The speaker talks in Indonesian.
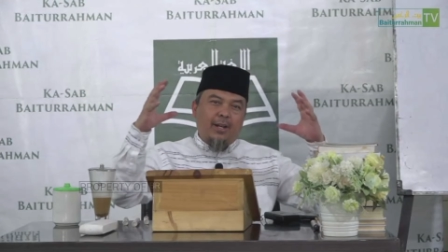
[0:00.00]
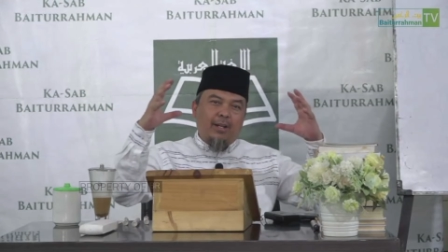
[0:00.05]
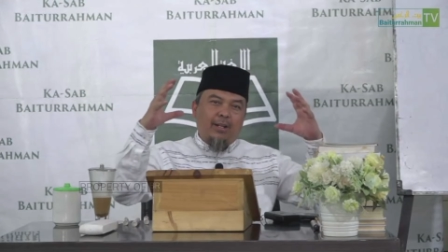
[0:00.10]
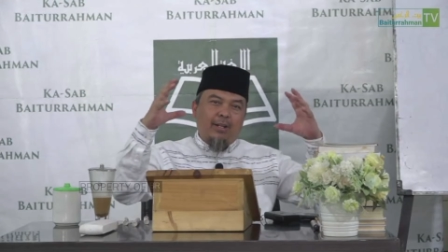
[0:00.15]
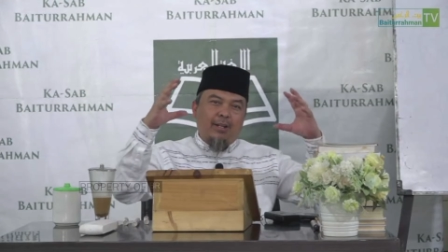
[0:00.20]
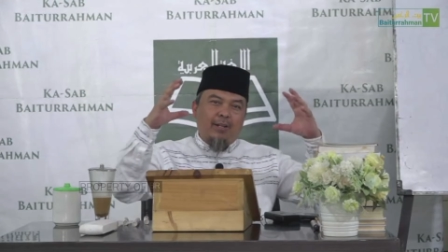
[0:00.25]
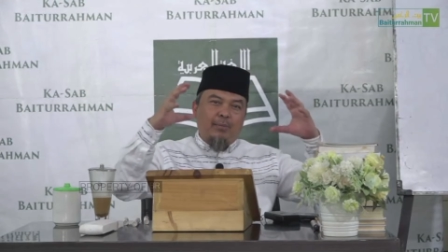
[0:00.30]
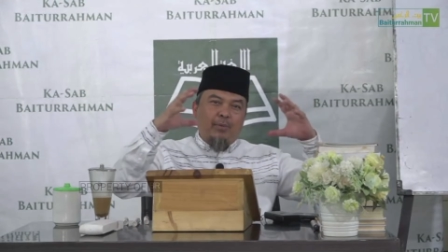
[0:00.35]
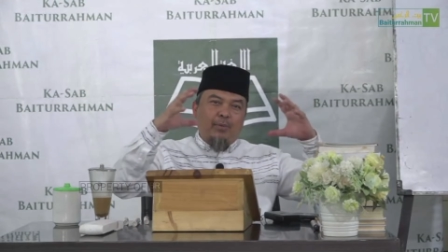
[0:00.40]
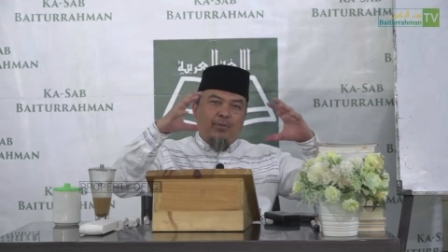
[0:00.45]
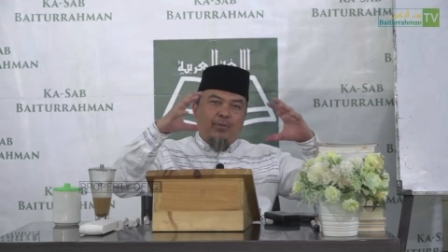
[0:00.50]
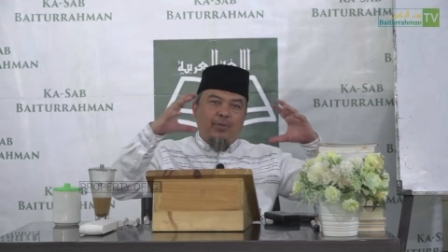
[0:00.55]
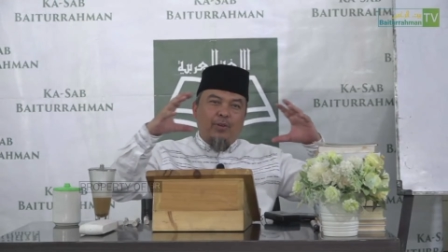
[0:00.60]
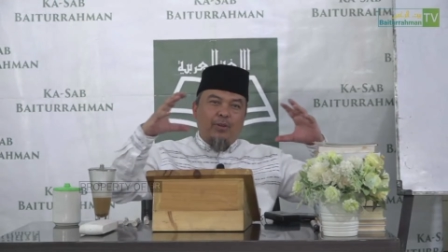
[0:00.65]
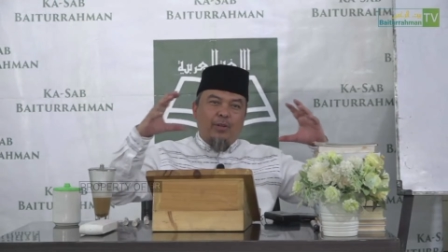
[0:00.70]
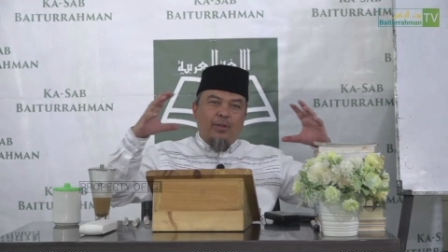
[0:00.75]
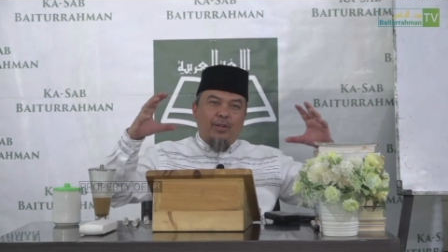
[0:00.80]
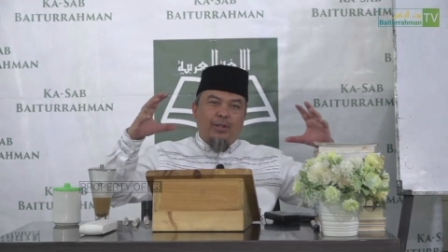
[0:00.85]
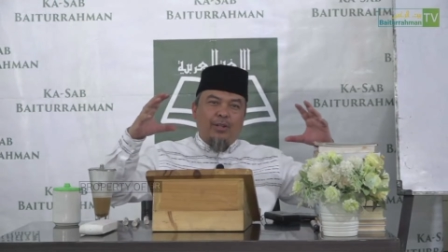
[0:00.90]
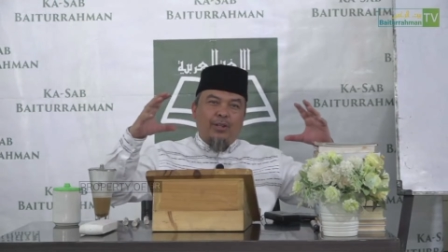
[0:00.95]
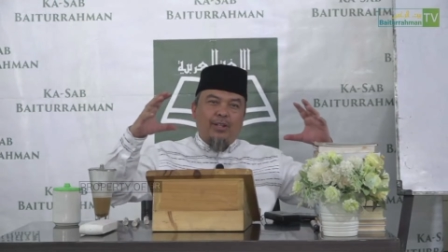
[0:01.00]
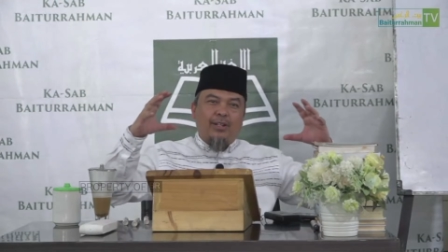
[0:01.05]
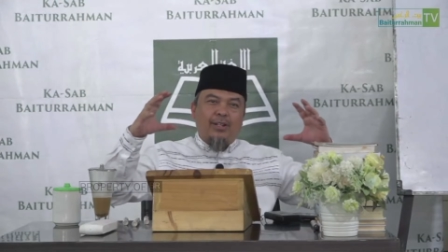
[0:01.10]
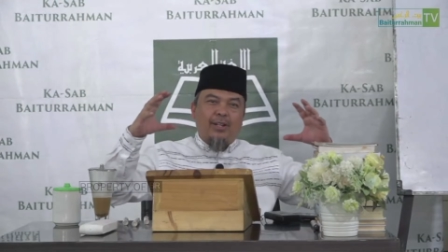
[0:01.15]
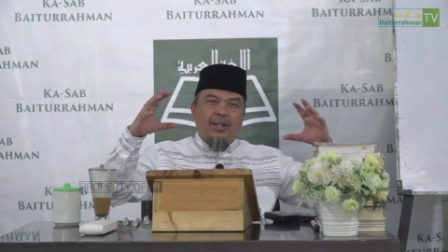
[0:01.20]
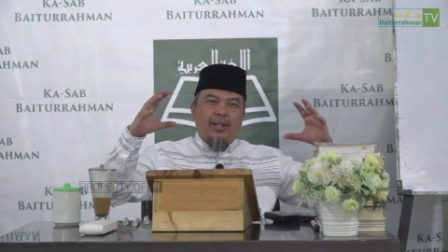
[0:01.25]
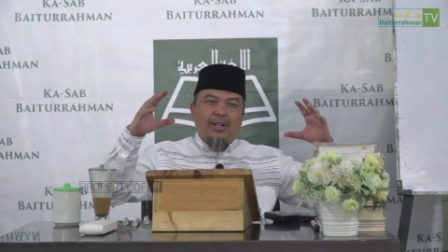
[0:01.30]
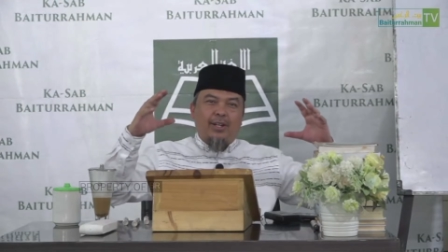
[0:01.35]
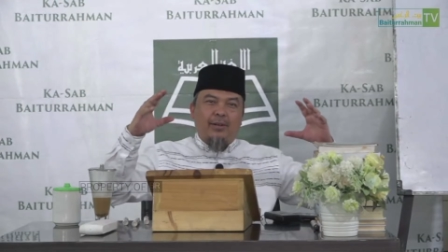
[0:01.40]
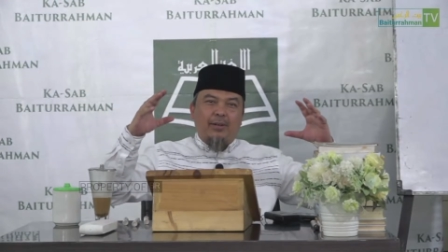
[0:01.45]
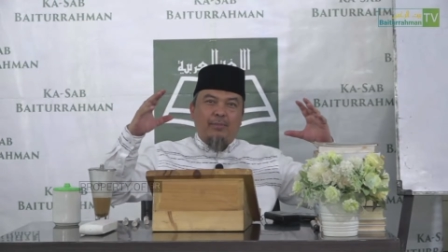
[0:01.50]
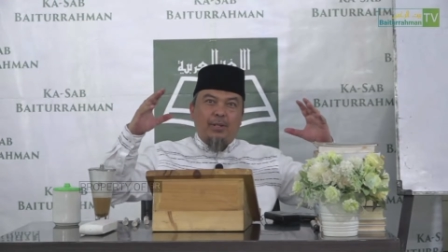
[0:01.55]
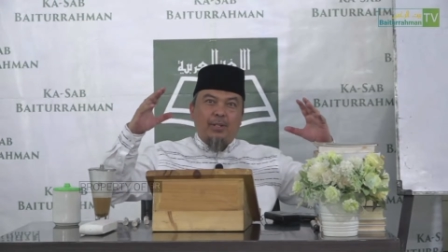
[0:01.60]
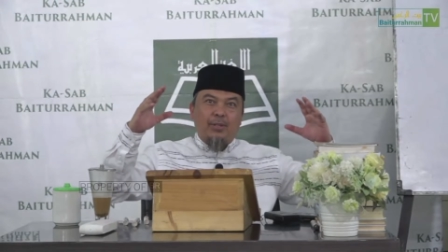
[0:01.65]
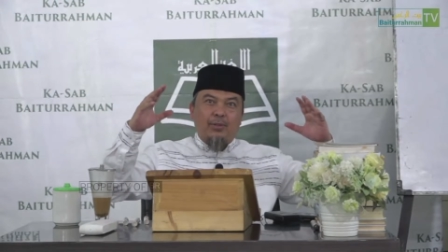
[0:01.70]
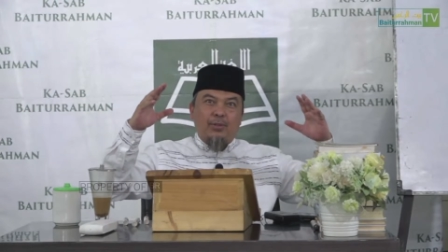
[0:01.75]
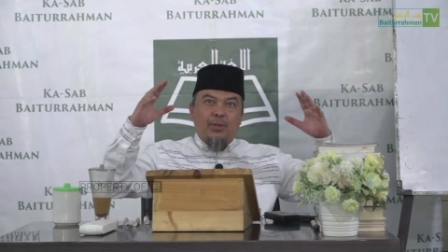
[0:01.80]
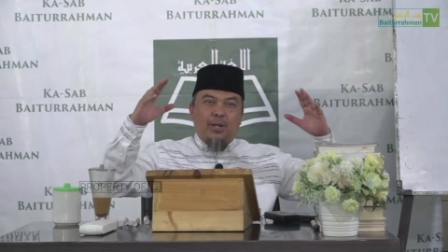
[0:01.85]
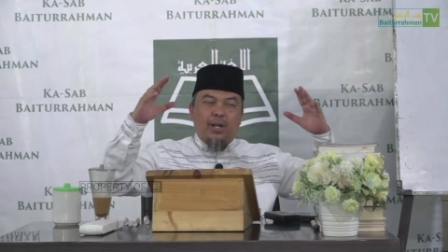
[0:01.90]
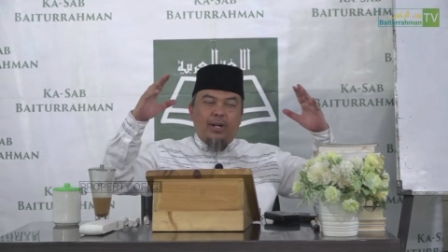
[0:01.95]
dari mufrad, dah
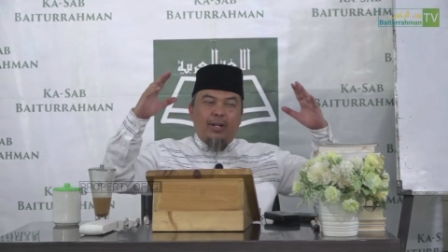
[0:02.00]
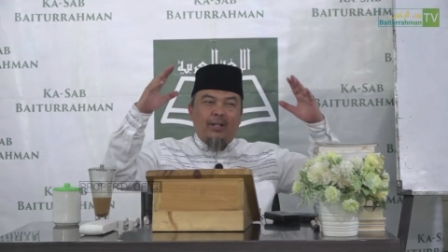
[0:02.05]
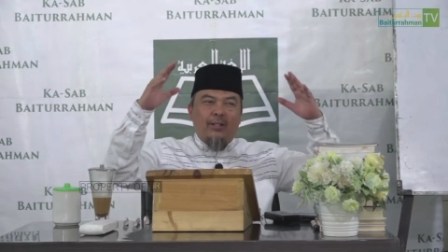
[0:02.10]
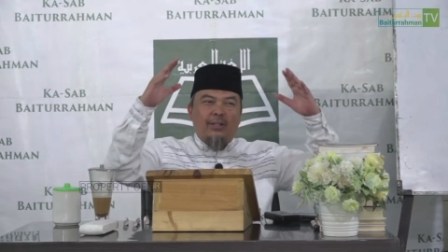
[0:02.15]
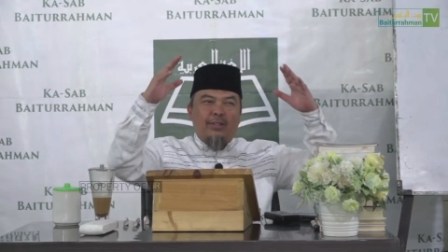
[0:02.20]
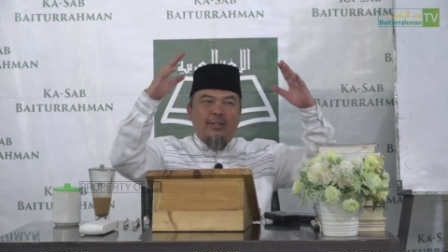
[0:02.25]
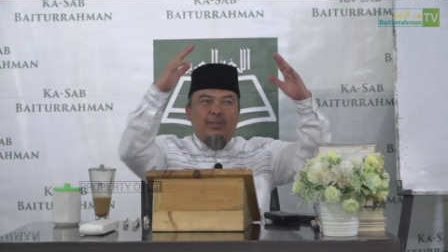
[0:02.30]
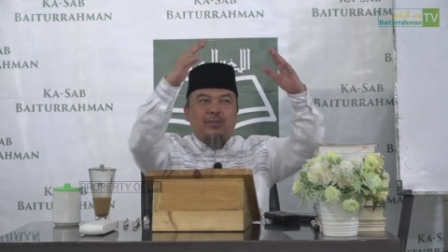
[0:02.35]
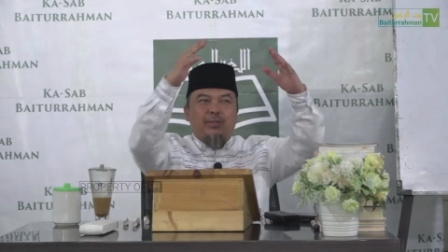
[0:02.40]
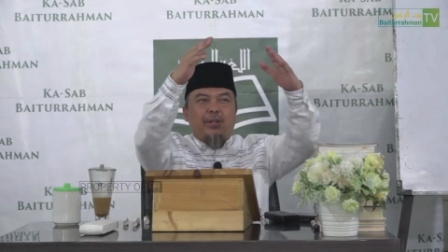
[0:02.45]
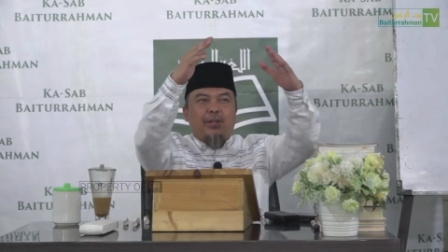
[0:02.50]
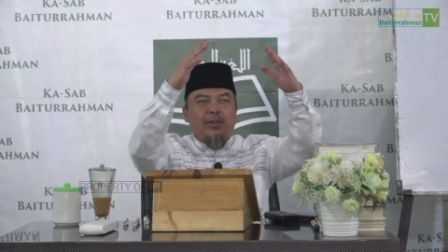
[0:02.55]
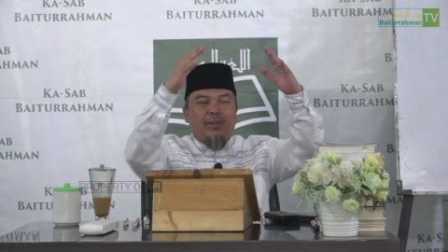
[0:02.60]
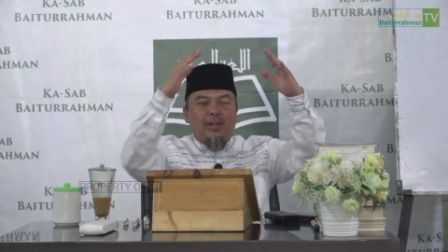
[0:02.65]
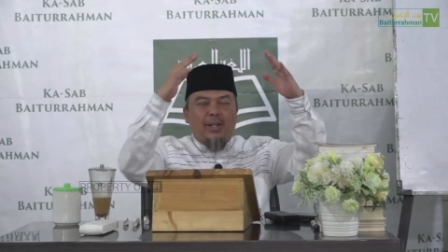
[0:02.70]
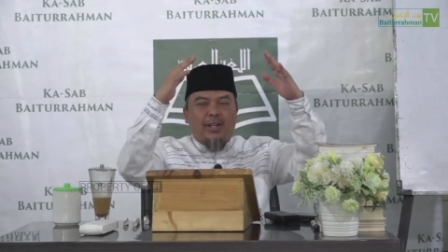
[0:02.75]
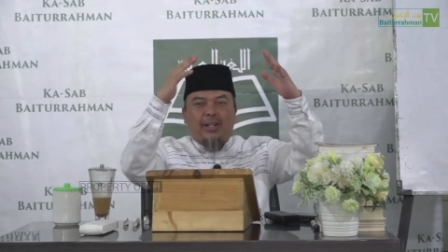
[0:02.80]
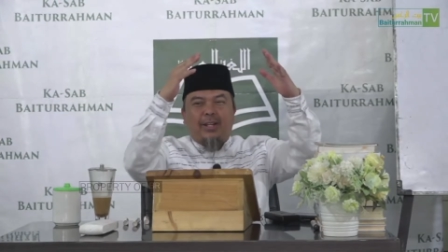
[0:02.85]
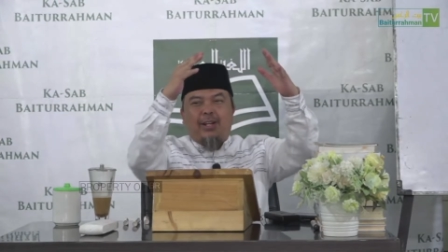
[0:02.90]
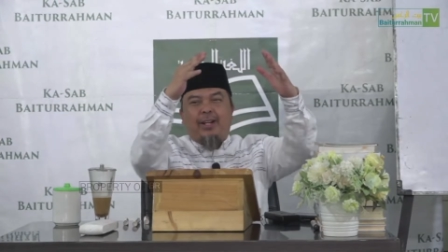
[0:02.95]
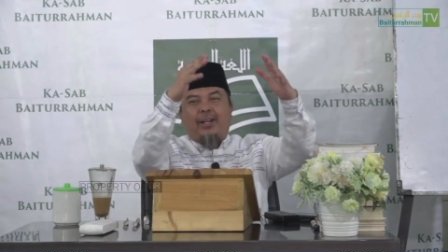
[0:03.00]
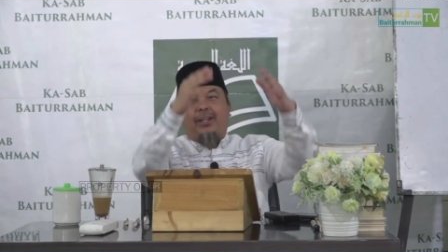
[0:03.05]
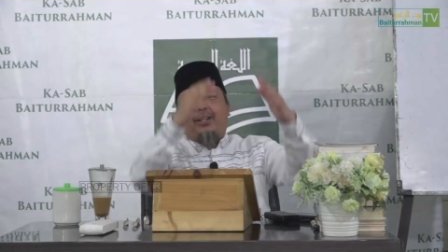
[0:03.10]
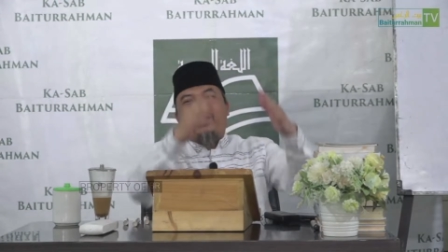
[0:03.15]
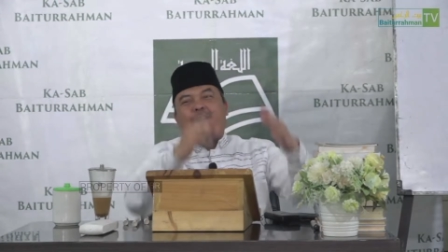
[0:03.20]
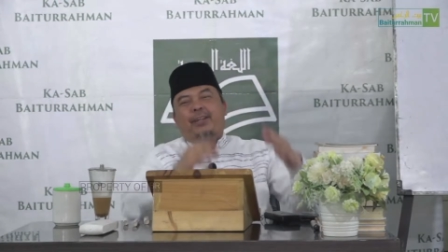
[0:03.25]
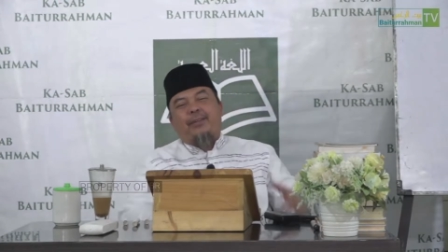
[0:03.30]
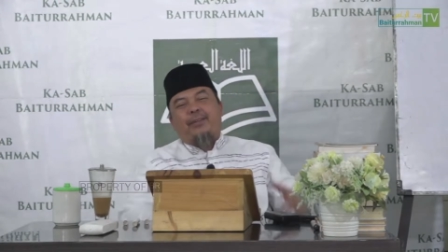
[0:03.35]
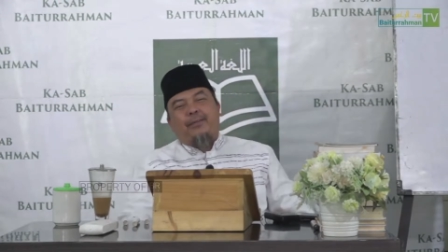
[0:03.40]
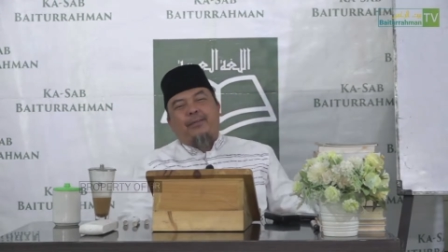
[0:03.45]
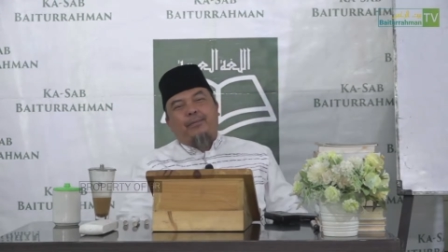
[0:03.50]
masukkan ke situ kalau laki-laki